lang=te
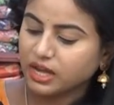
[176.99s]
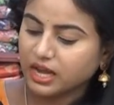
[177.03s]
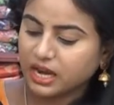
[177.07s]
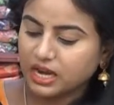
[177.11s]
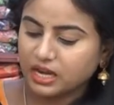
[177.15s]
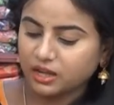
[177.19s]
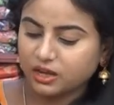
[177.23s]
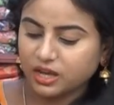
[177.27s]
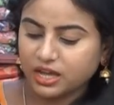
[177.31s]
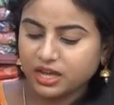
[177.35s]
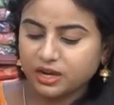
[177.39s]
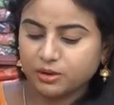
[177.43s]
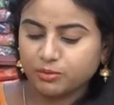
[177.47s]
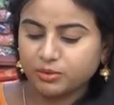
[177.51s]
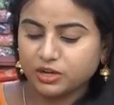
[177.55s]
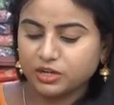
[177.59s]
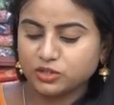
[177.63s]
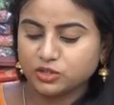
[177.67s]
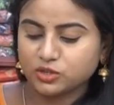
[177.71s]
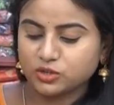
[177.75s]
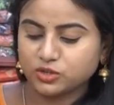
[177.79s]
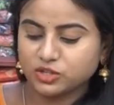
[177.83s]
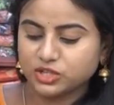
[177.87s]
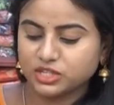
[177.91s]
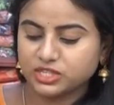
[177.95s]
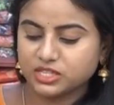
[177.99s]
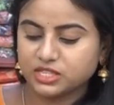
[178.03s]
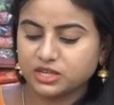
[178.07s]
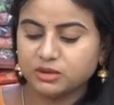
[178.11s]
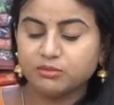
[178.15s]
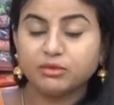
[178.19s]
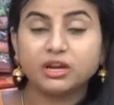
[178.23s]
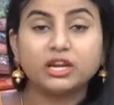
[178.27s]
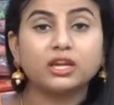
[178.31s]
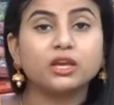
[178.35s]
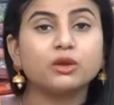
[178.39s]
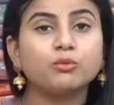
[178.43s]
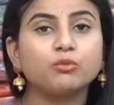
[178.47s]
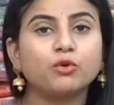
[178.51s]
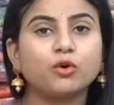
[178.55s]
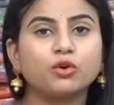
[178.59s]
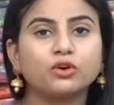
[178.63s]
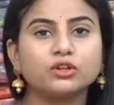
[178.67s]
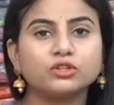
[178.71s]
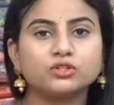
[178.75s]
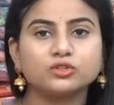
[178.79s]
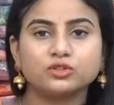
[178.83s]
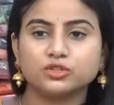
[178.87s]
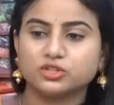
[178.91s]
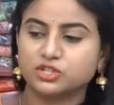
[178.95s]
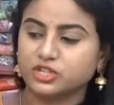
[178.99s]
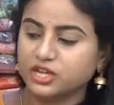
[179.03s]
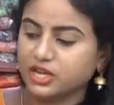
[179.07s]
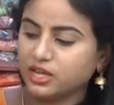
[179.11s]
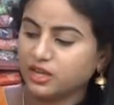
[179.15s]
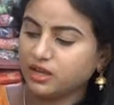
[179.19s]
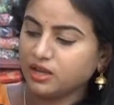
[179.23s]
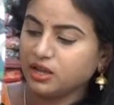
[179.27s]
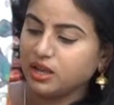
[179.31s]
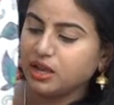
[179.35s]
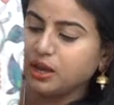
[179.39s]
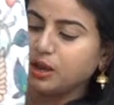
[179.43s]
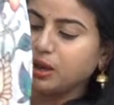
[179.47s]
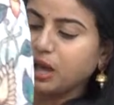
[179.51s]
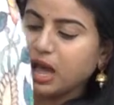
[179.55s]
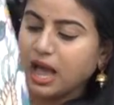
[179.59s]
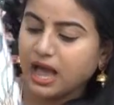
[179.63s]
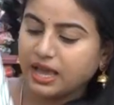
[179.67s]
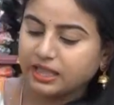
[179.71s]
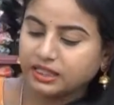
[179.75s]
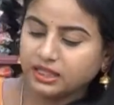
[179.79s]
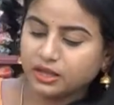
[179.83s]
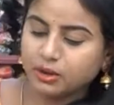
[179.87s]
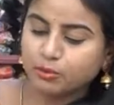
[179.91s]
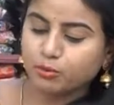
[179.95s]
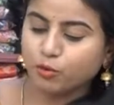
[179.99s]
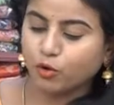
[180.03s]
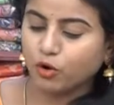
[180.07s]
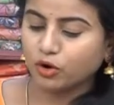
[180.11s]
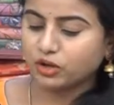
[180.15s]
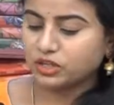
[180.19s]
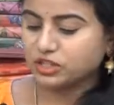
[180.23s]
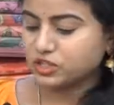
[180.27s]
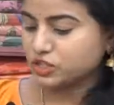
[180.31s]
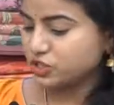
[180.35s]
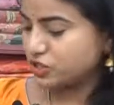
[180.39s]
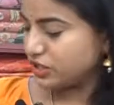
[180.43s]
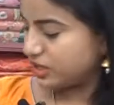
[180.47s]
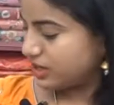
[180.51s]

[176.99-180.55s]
కలంకారీ ప్రింట్స్ వచ్చేసి మనకి బార్డర్స్ వచ్చాయి అయితే బార్డర్స్